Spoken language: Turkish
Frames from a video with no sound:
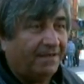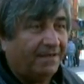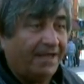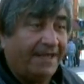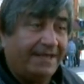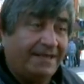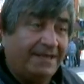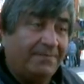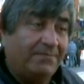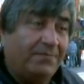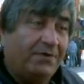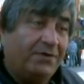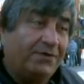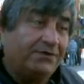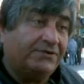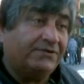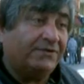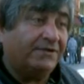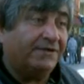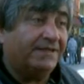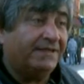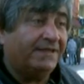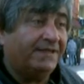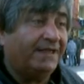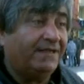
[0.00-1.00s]
Aynen böyle
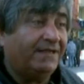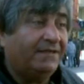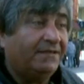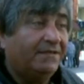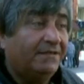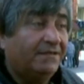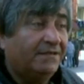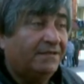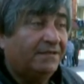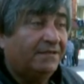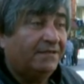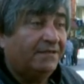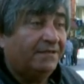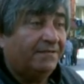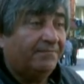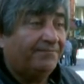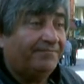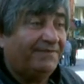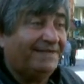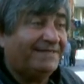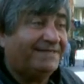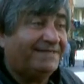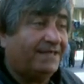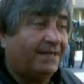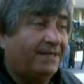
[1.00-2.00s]
söylediler.
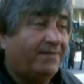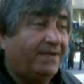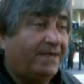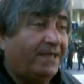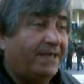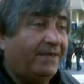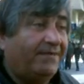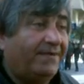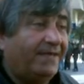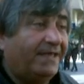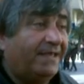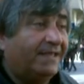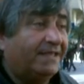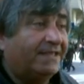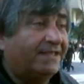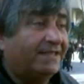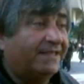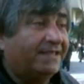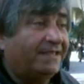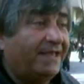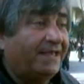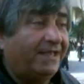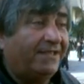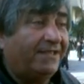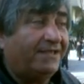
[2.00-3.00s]
Biz tabii eve
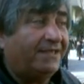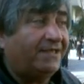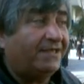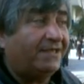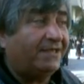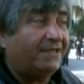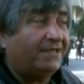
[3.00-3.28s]
gittik geldik.